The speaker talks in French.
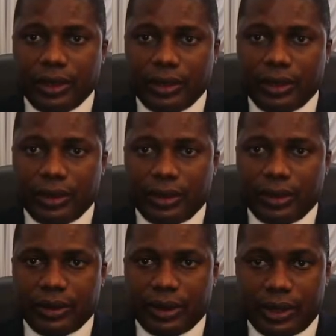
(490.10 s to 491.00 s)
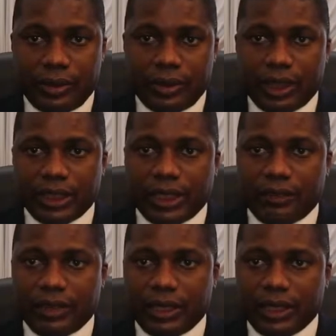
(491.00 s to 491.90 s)
de, qui sera
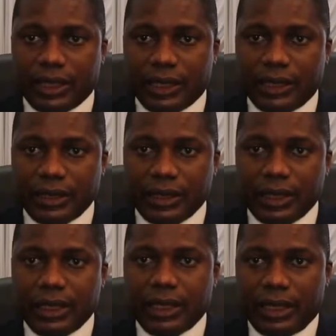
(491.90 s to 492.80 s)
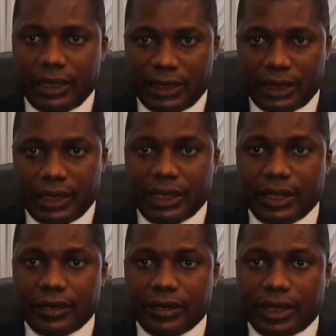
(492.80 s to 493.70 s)
chef d'alternance, cette
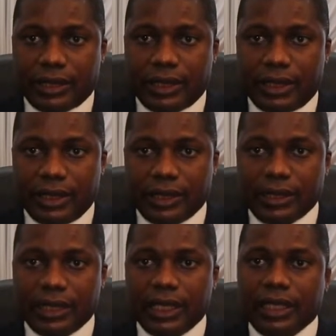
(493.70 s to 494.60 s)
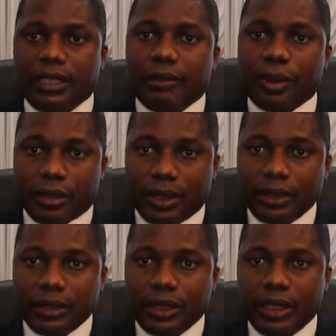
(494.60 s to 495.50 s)
question reste essentielle et
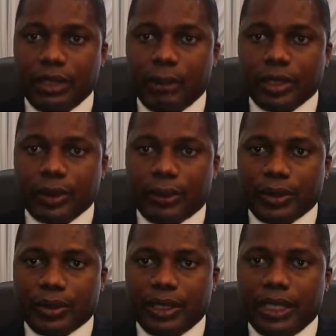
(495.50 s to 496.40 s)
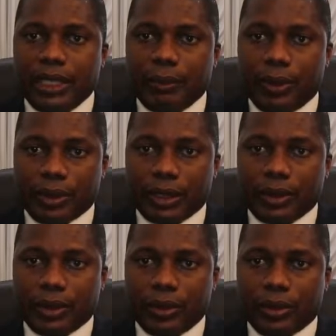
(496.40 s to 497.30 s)
importante, mais je pense qu'il est important
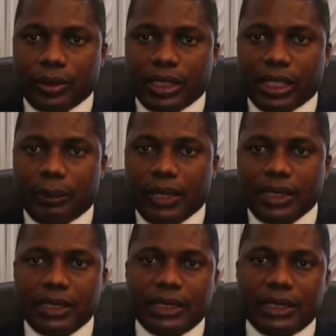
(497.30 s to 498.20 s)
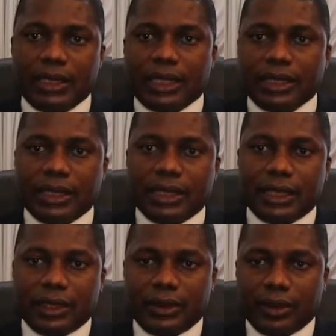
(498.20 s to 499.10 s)
qu'on ne consacre pas cette décennie à cette
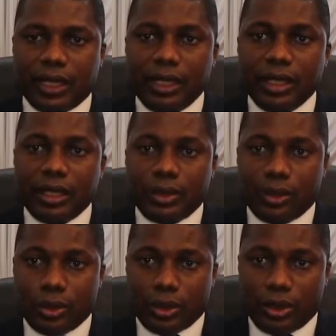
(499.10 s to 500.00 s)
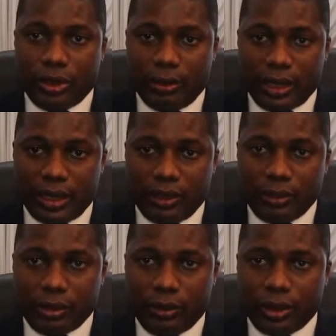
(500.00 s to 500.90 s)
question-là, d'autant que maintenant nous
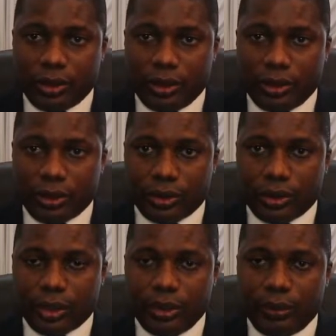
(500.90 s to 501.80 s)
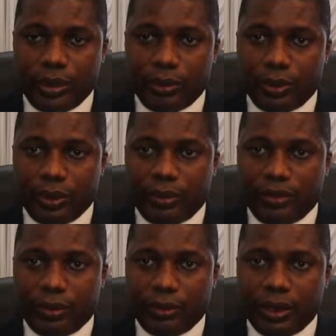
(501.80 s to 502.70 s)
sommes en train de structurer le pays pour le
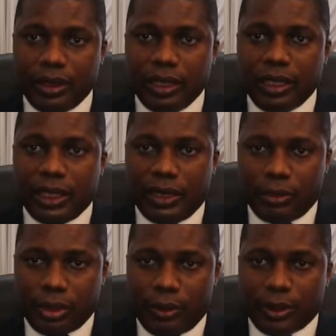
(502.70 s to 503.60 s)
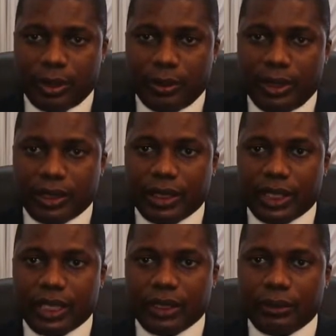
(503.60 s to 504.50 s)
développement et nous sommes en train de mettre un
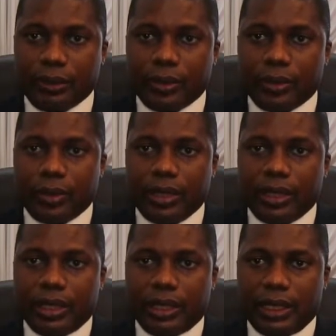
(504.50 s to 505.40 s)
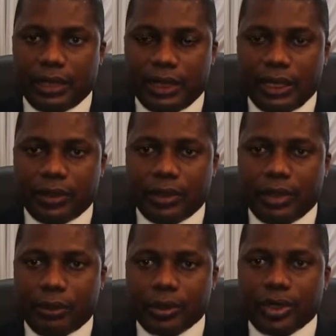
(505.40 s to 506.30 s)
cadre pour que les,
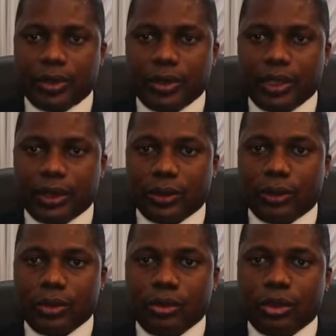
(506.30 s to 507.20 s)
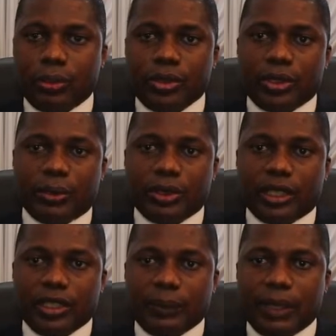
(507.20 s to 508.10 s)
processus électoraux soient de plus en plus
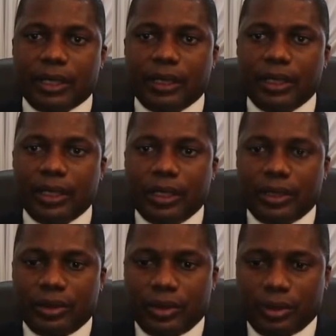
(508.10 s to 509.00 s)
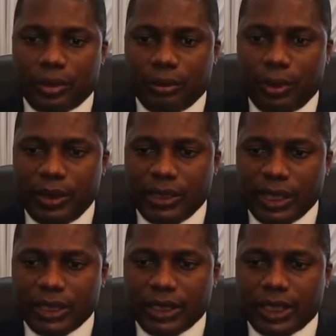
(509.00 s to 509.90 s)
transparents. Donc mon
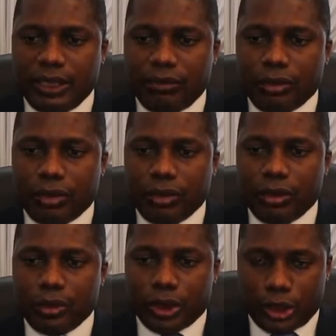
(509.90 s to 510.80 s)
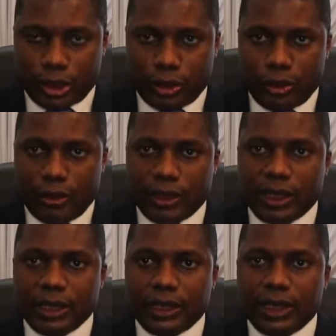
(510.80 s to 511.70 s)
message, c'est qu'il faut que nous changeons de
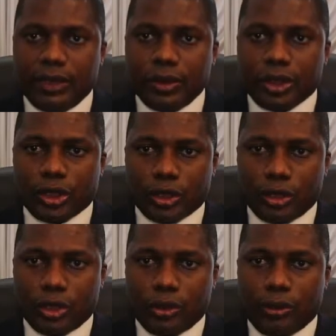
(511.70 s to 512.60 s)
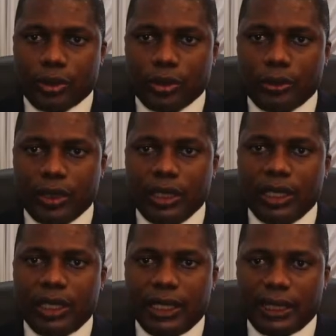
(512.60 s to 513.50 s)
mentalité et nous changeons de comportement,
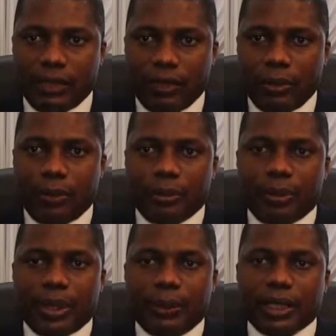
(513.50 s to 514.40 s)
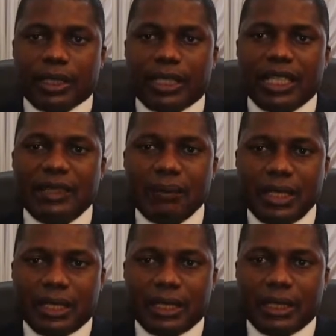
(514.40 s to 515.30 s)
et ça va nous permettre
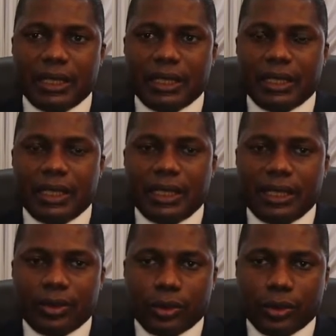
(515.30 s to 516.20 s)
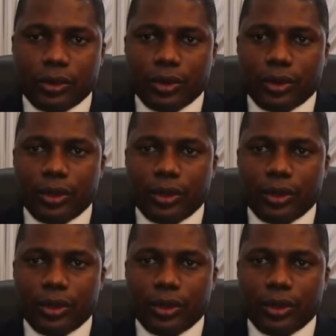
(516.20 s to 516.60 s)
d'animer les structures